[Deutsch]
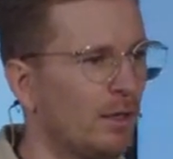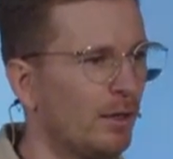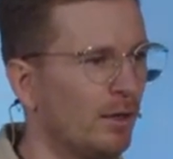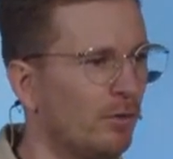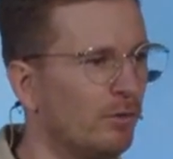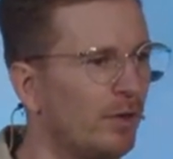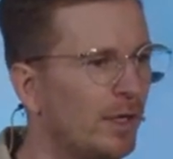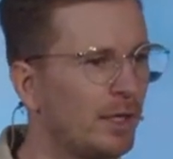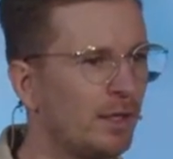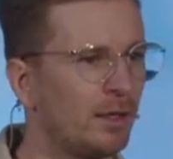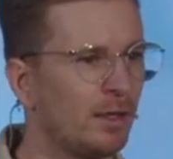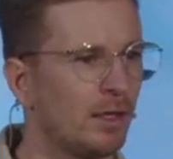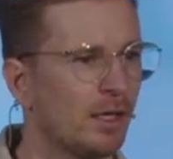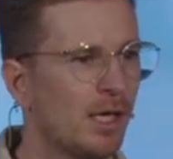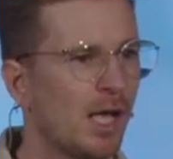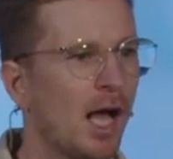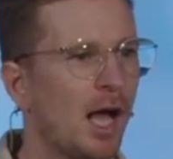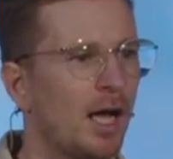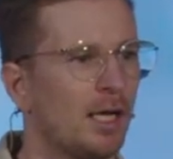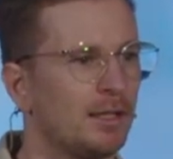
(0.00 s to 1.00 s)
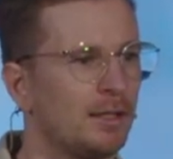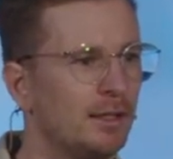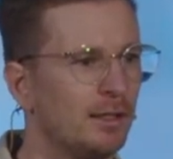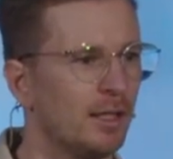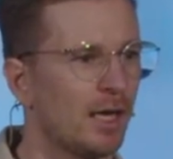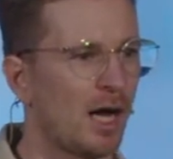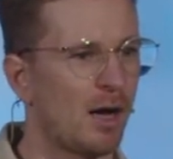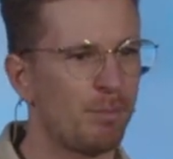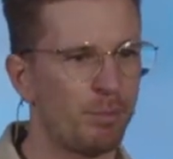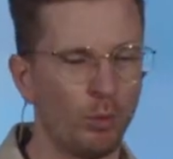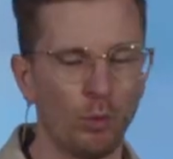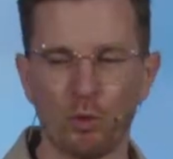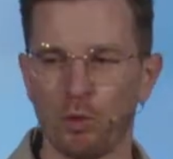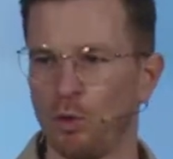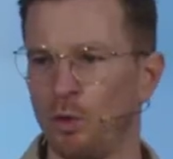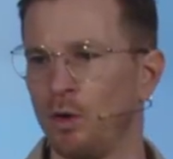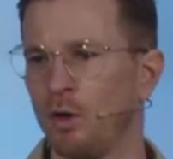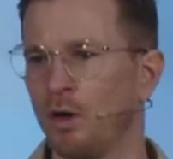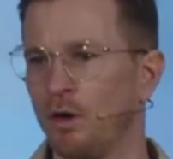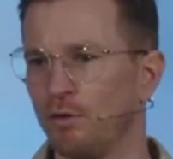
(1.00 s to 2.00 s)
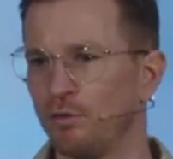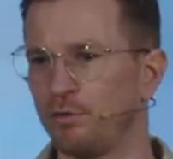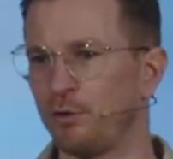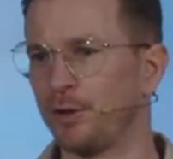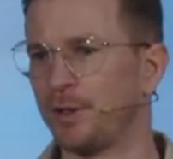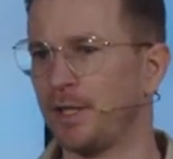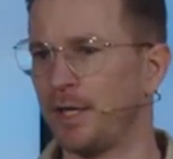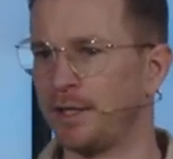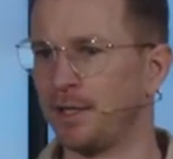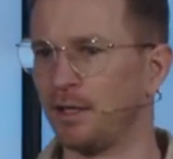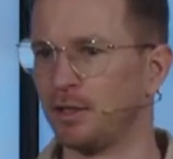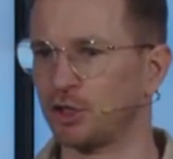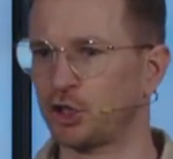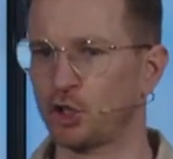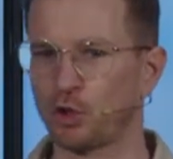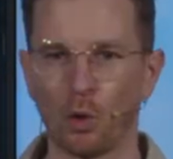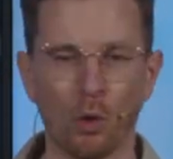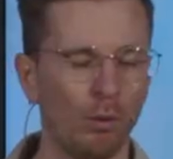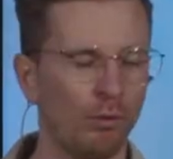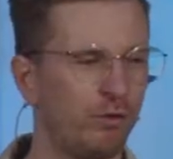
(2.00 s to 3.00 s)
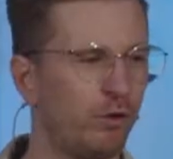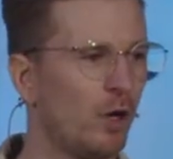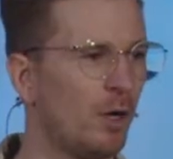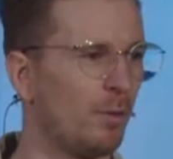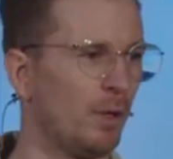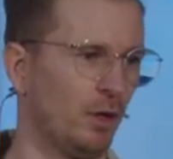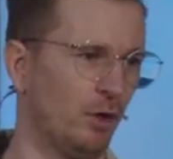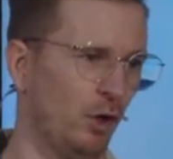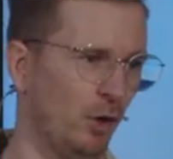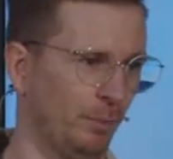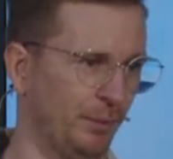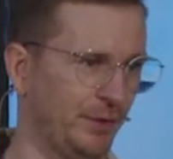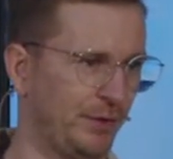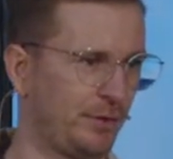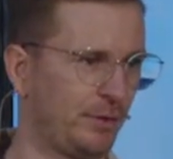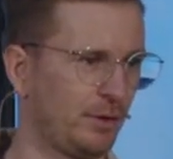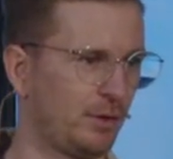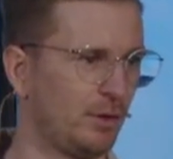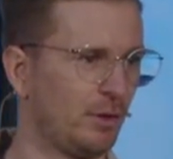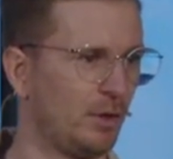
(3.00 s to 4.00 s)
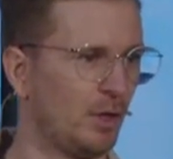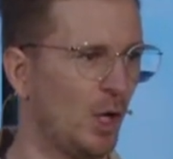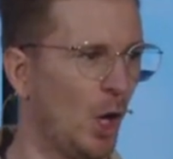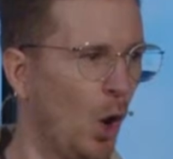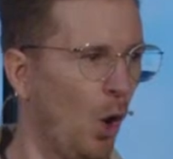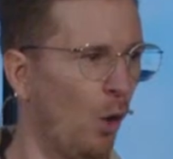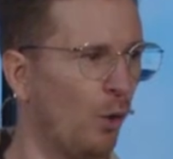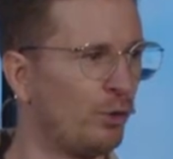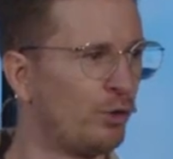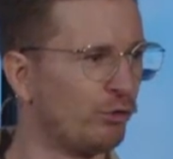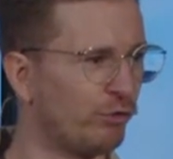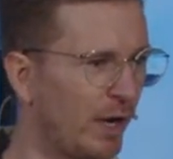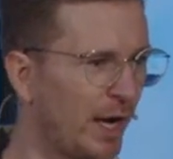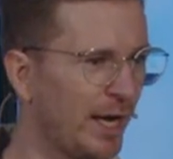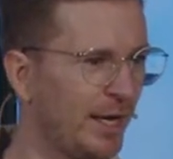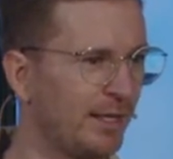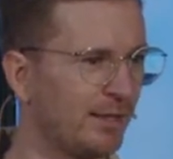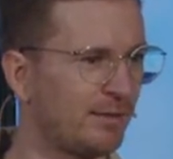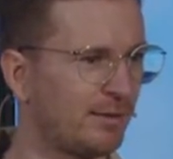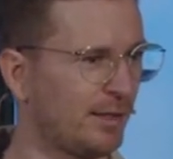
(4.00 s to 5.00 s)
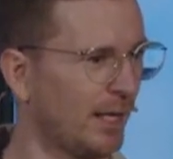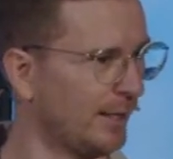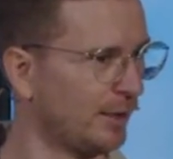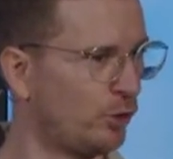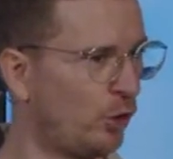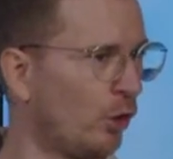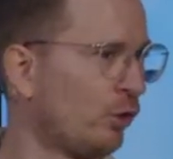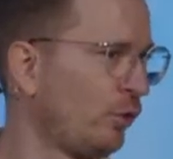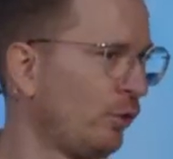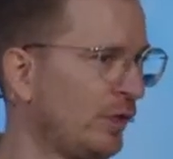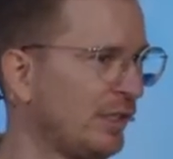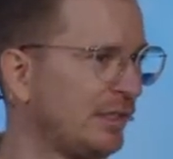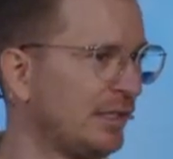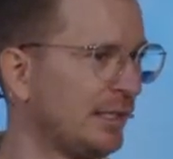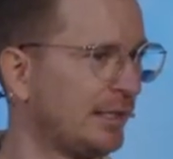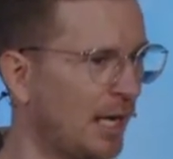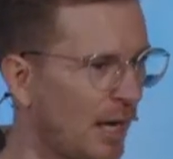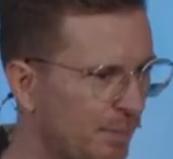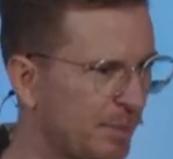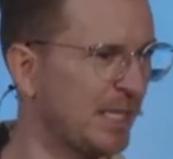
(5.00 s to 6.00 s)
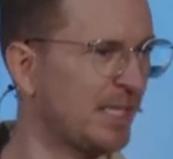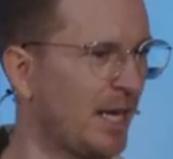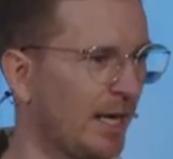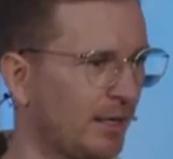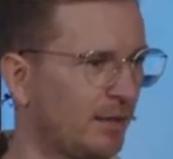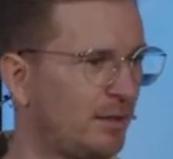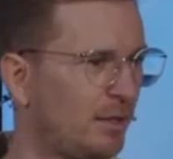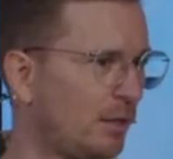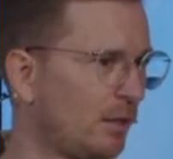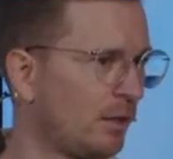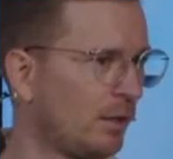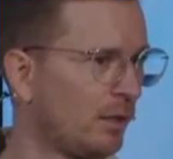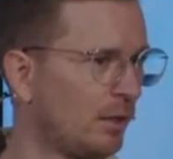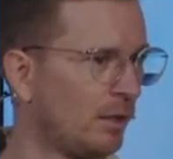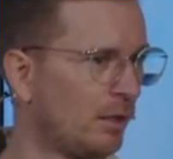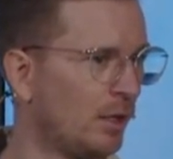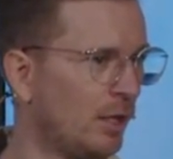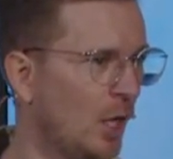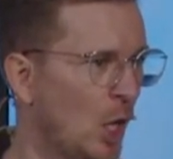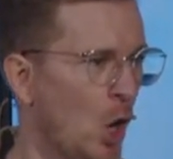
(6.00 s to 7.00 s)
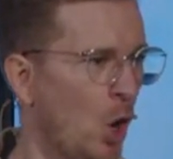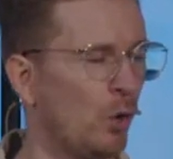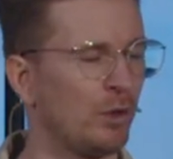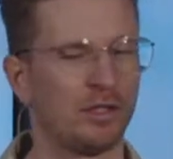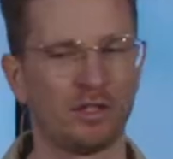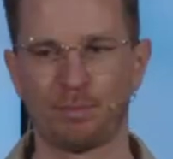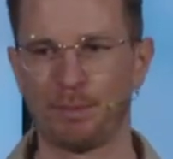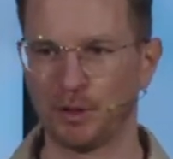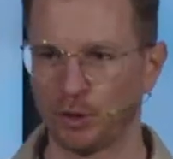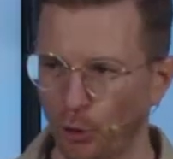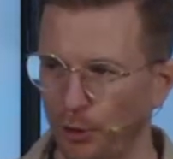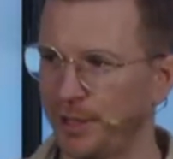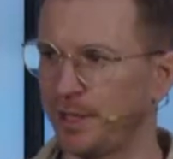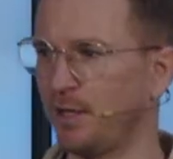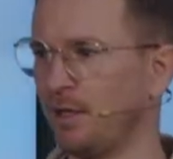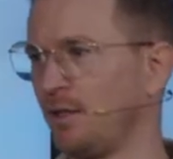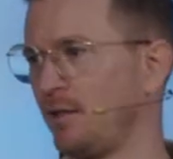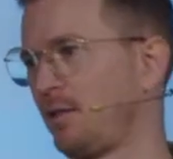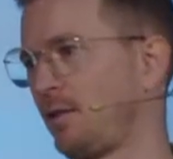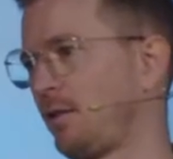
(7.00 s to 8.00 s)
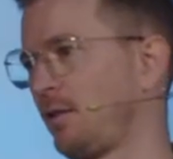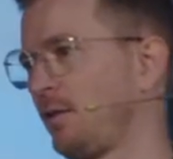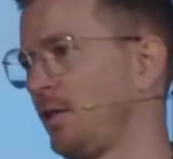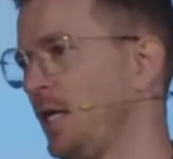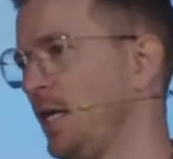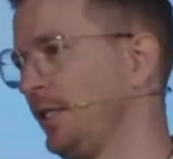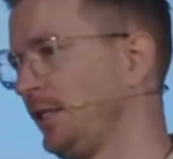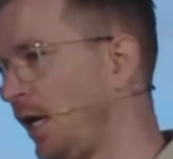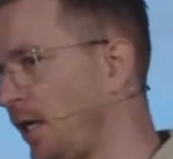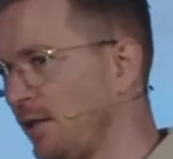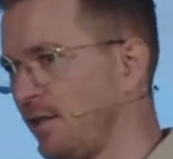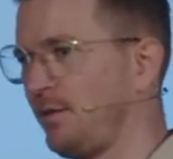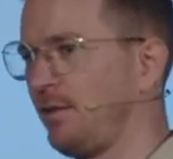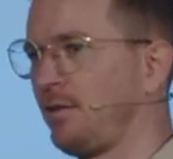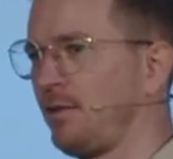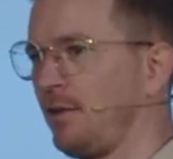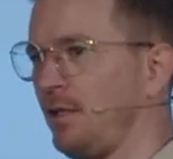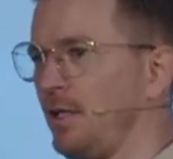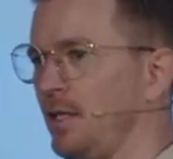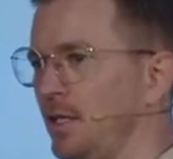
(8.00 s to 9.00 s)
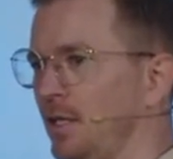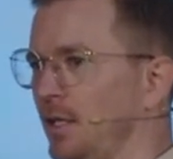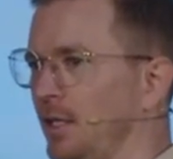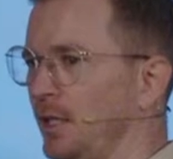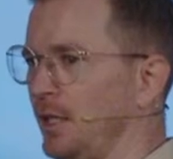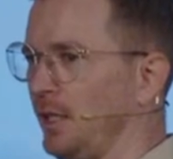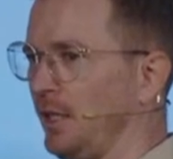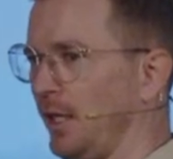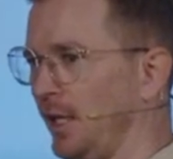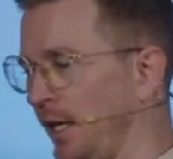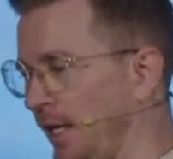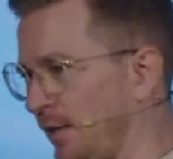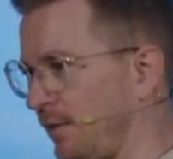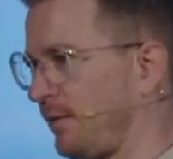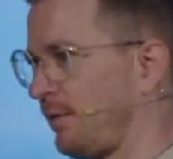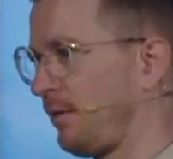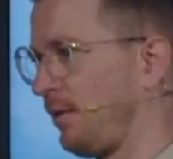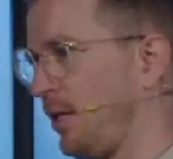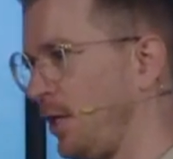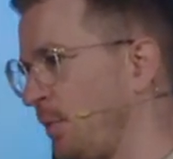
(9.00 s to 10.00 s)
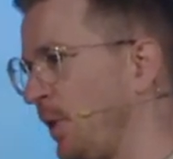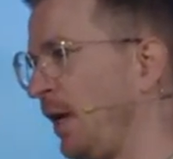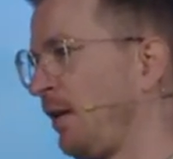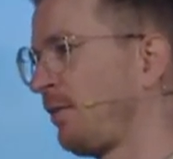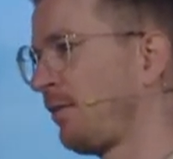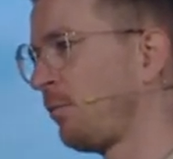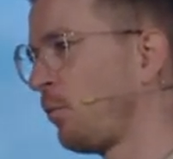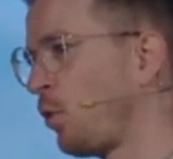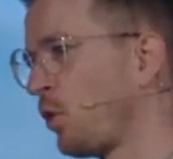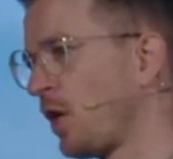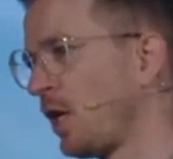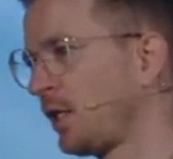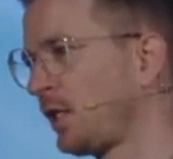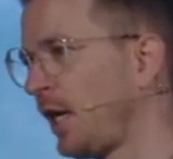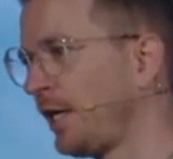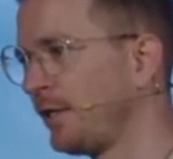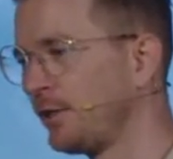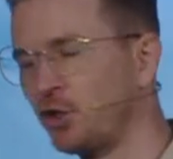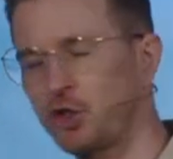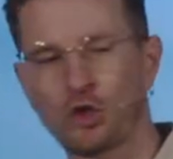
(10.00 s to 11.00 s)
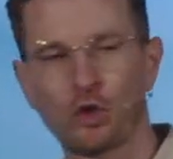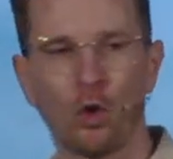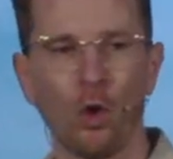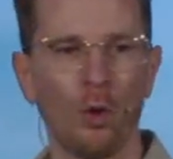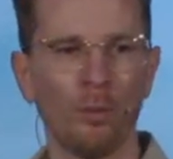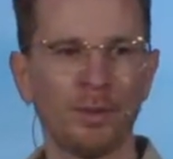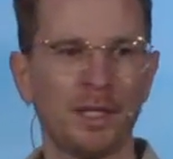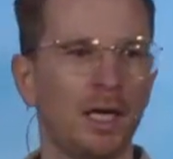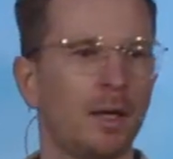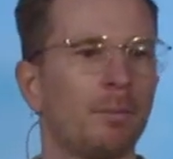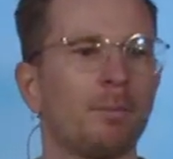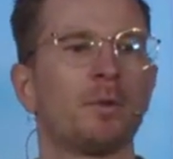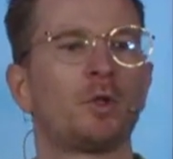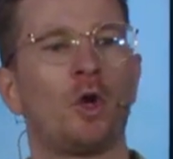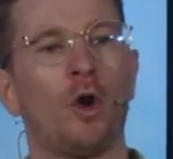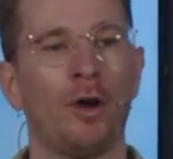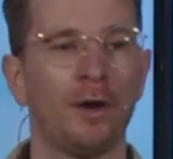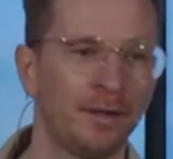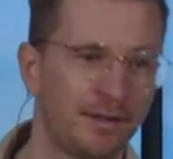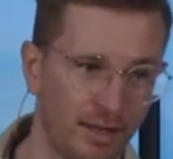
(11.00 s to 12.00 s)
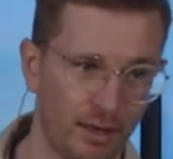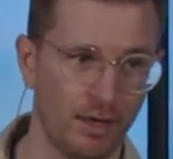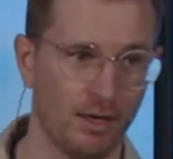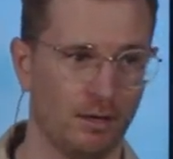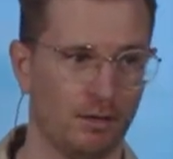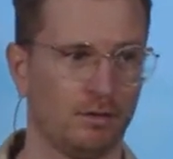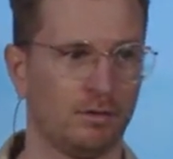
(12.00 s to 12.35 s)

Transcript: wenn die Abbuchung von deiner Stromfirma kommt und du weißt, dein Konto ist nicht abgedeckt und es bedeutet, dass es im nächsten Monat keinen Strom geben könnte,